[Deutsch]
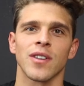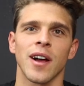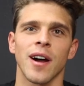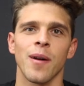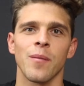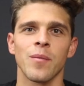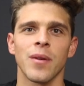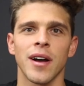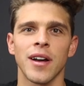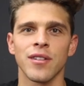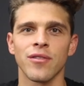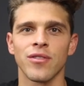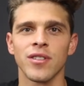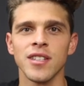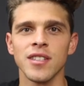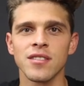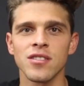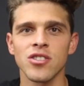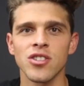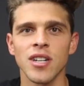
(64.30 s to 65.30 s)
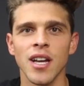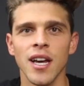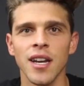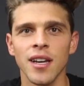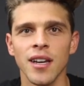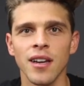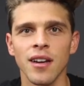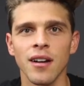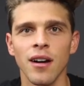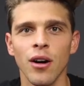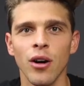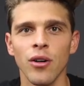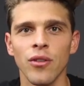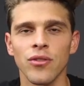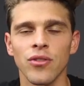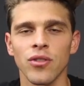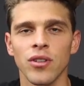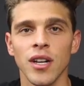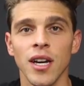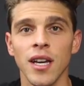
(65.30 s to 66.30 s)
wir haben einen Fliesenschneider
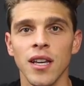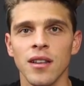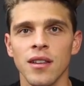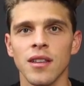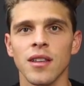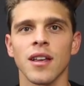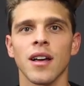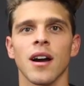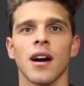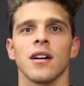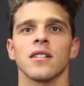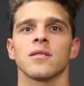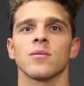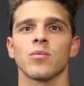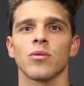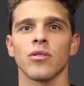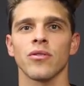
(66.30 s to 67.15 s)
gekauft, so einen richtig krassen,